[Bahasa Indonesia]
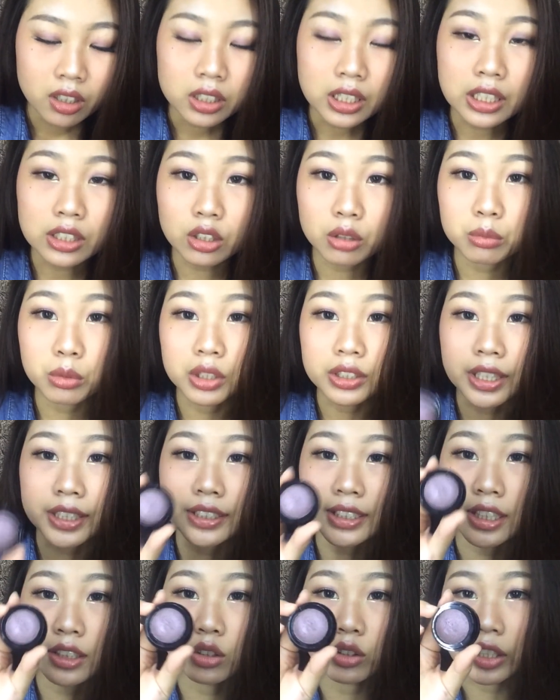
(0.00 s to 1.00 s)
kalau buat
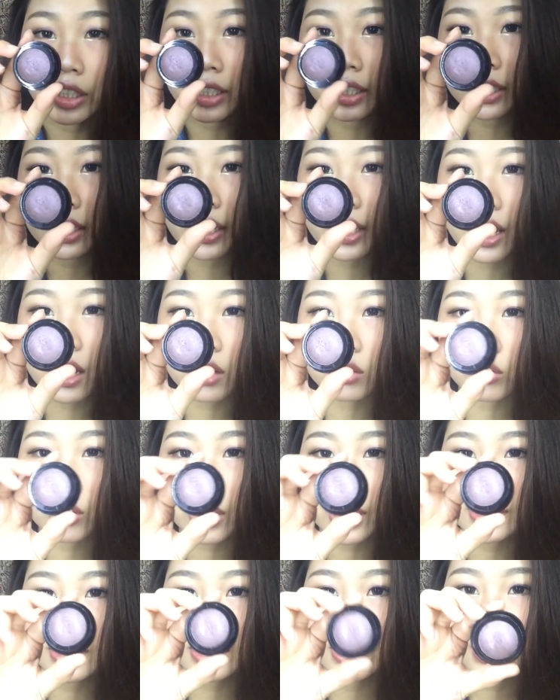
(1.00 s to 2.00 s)
eyeshadow ini aku
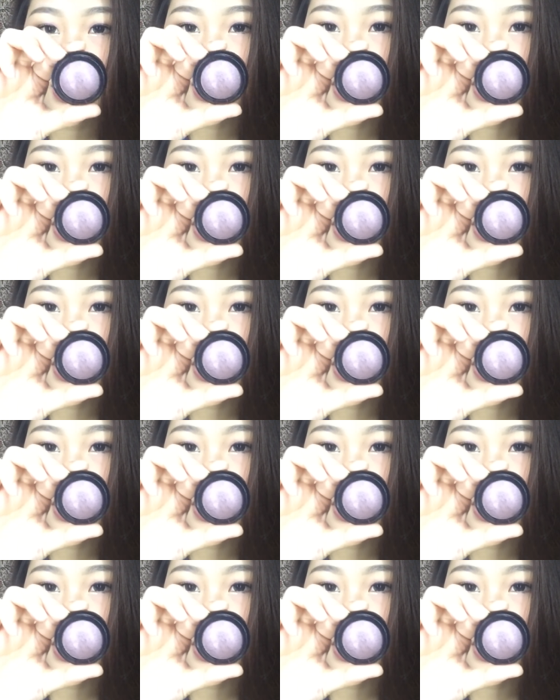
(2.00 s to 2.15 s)
kasih